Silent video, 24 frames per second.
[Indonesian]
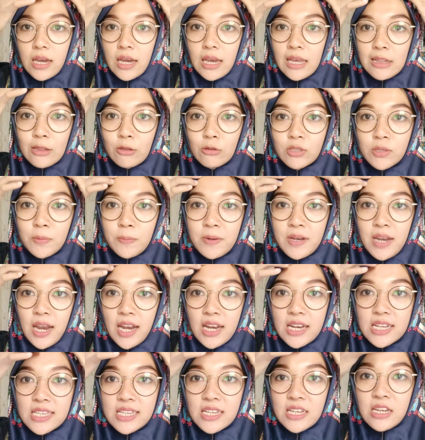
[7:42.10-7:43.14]
itu
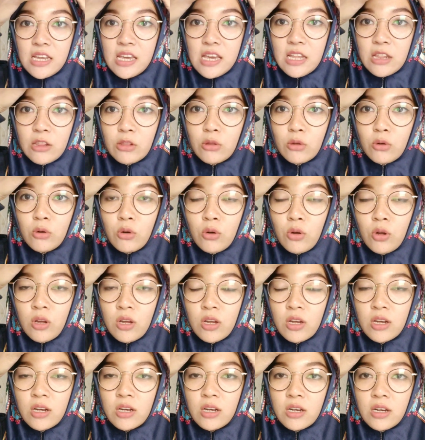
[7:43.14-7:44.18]
sebenarnya di sini itu
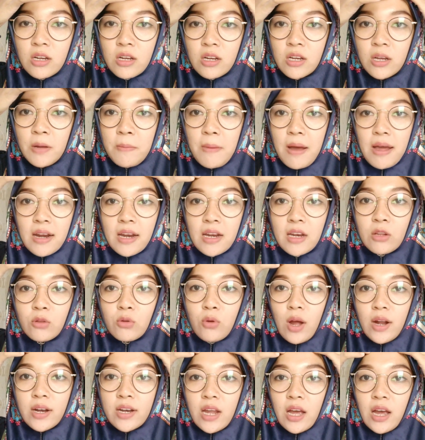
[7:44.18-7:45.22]
uh, kemarin
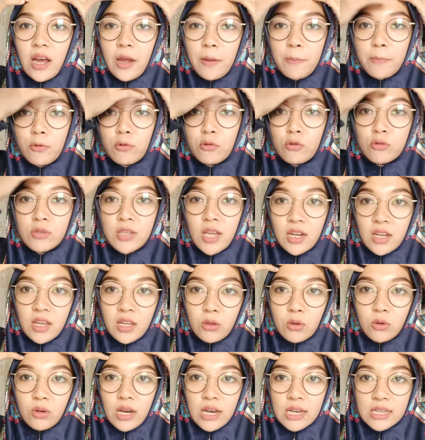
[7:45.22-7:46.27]
itu ada kayak beruntusan
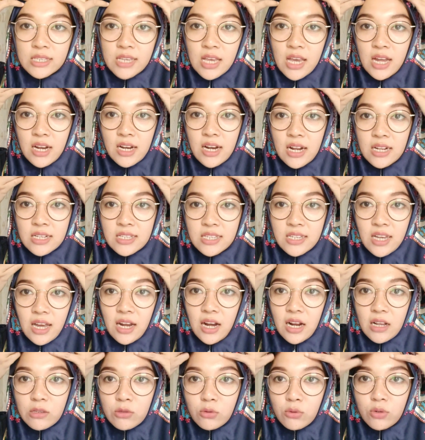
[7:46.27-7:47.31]
gitu guys dan
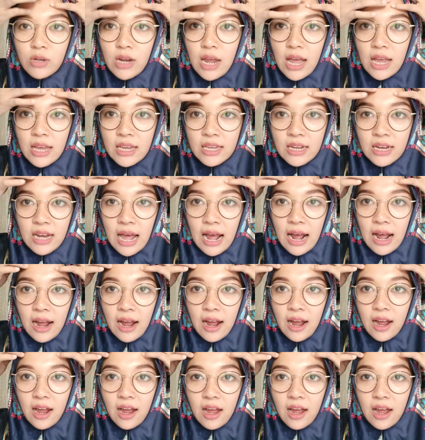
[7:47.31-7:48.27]
sekarang sudah hilang